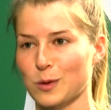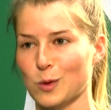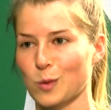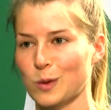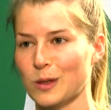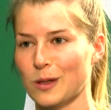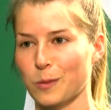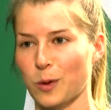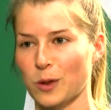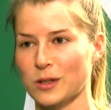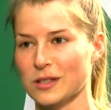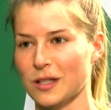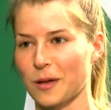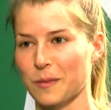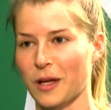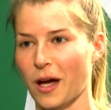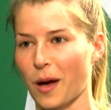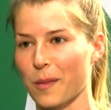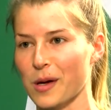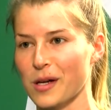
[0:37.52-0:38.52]
Turin Turbine
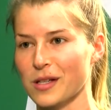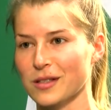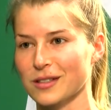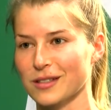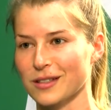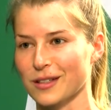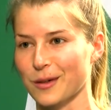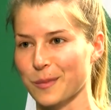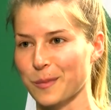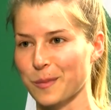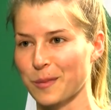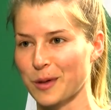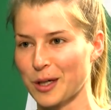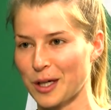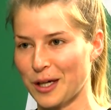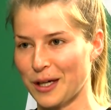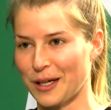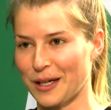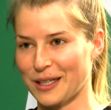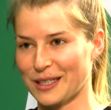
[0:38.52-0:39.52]
Potsdam damals. Ähm,
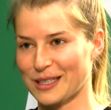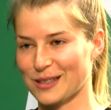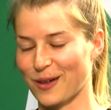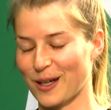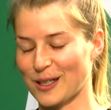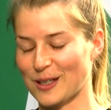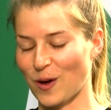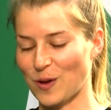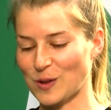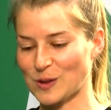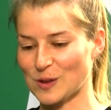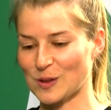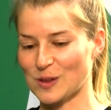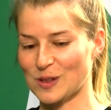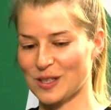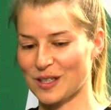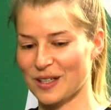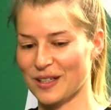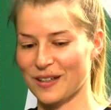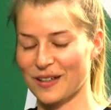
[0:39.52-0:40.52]

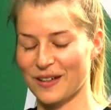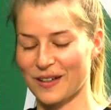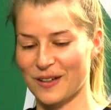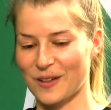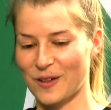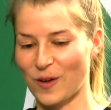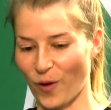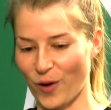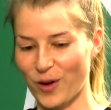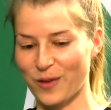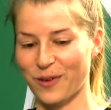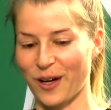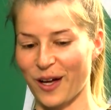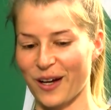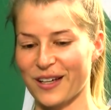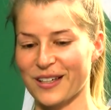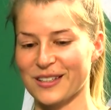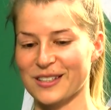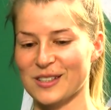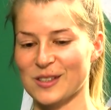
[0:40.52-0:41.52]
2009 war
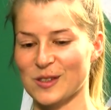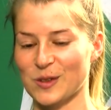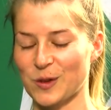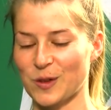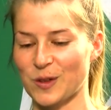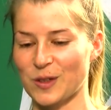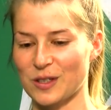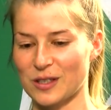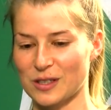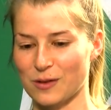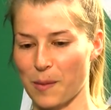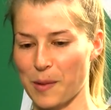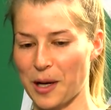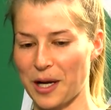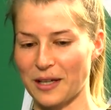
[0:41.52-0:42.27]
das und das war mein